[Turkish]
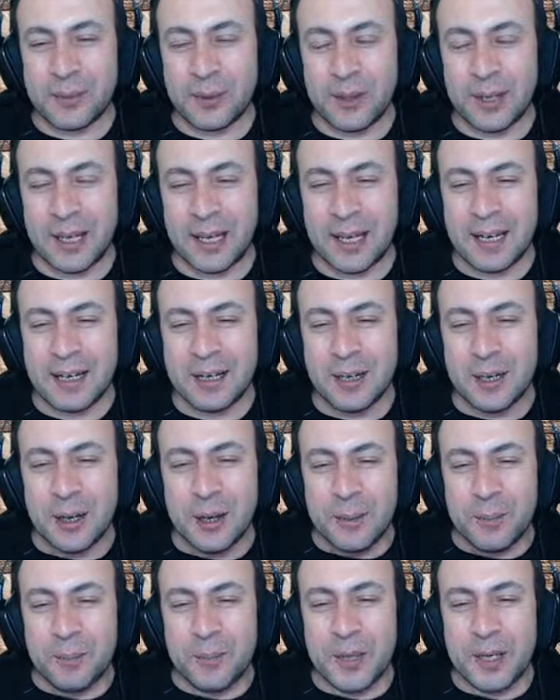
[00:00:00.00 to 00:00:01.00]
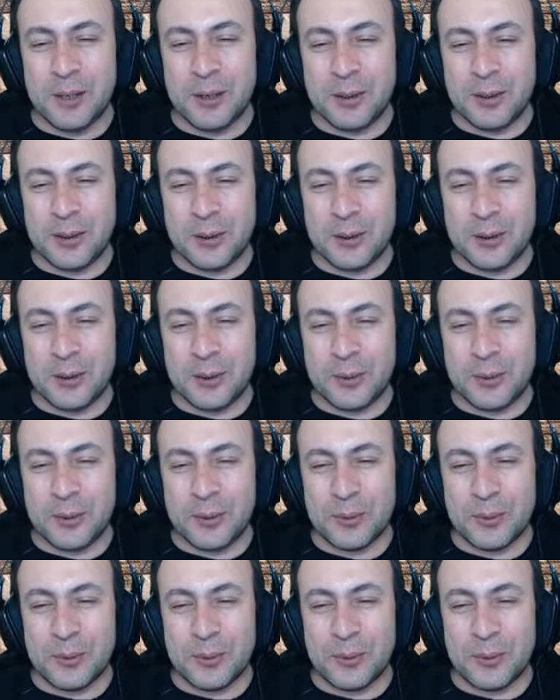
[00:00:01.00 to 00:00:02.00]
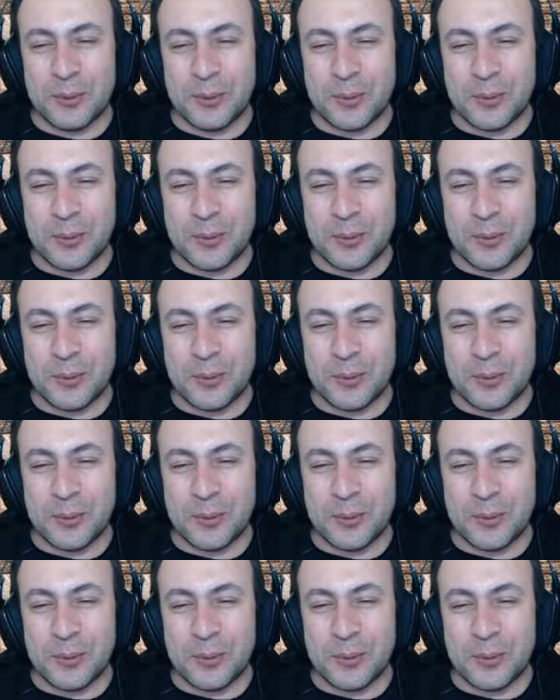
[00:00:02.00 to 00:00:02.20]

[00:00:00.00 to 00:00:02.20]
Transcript: böyle ya. İster Beni- olsaysan biz direkt